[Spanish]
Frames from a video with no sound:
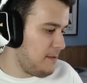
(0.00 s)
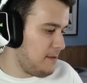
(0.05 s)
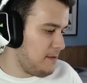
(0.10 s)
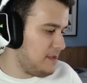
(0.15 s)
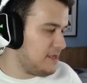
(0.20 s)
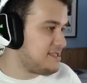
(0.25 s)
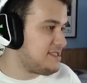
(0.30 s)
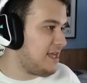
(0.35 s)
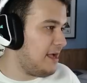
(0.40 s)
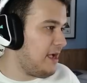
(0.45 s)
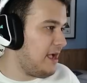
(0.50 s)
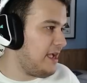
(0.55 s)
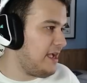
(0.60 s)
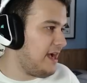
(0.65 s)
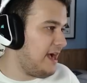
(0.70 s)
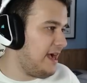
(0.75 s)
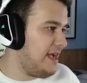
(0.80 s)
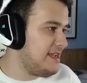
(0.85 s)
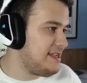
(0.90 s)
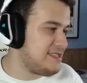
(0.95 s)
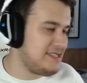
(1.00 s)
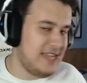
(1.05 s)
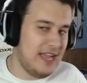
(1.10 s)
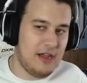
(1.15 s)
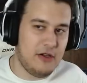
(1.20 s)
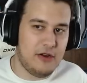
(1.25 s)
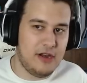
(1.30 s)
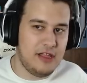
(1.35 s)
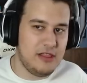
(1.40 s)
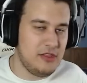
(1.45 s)
Está, está
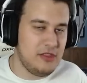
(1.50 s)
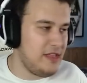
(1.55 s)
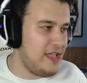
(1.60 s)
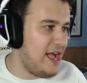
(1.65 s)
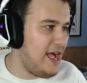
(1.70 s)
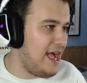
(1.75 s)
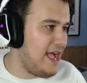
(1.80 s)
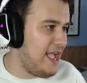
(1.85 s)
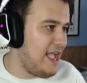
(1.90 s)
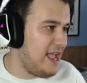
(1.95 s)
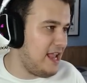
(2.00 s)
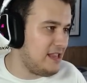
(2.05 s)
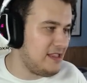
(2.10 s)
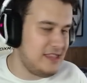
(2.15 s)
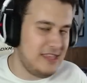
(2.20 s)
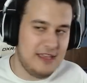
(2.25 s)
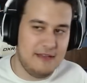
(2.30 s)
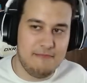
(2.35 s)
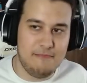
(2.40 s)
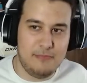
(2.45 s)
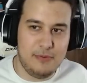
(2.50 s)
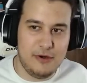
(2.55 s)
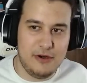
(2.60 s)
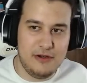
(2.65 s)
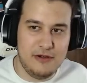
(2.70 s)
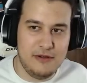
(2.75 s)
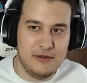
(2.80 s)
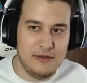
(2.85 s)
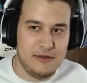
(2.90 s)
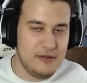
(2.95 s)
corriendo ya el
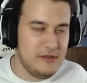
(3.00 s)
tiempo.